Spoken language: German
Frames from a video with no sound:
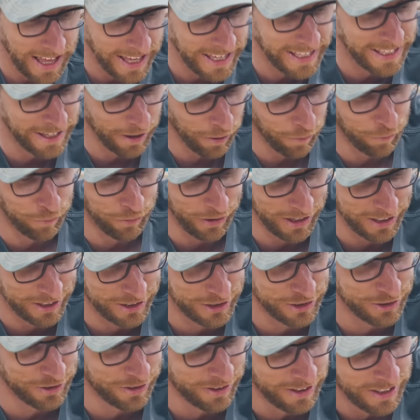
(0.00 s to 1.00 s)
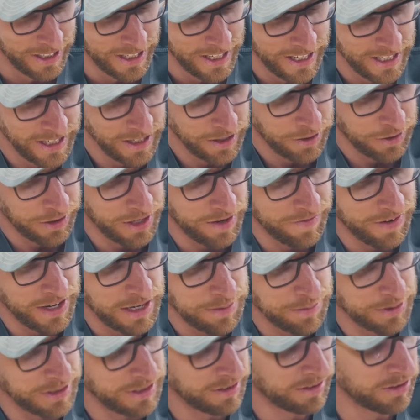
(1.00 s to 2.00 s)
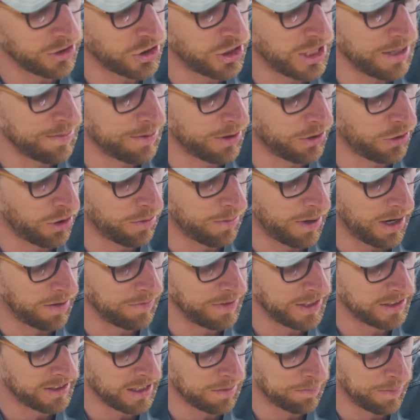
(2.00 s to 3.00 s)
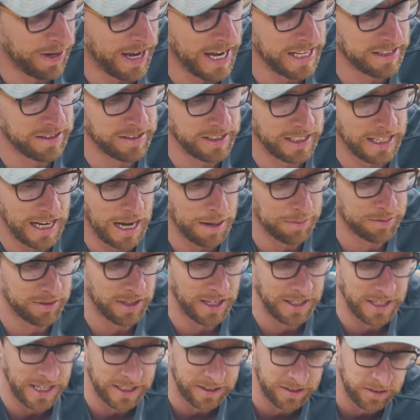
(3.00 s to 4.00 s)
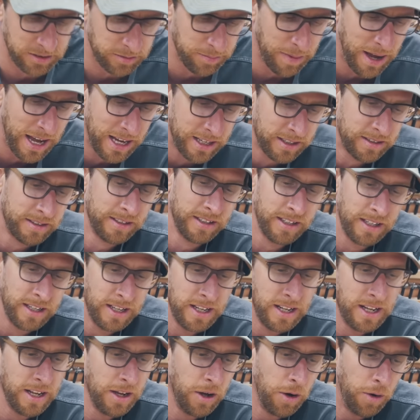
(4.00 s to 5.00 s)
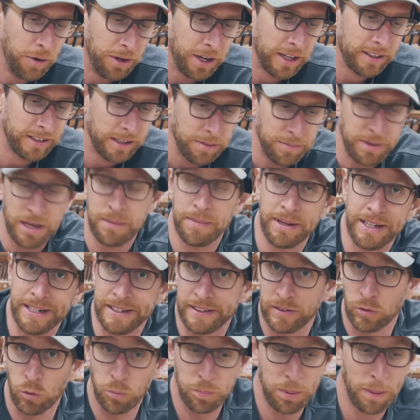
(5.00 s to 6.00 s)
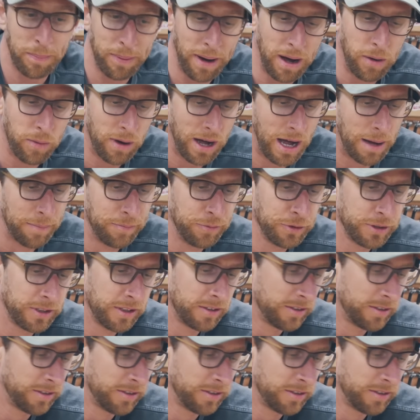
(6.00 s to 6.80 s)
eigentlich auch fast schon. Und dann werde ich mir diesen Schieber neu machen. Wie gesagt, bei Etsy gab es einen, der hat das gemacht. Und nachdem ich ja meine Superpower habe, wird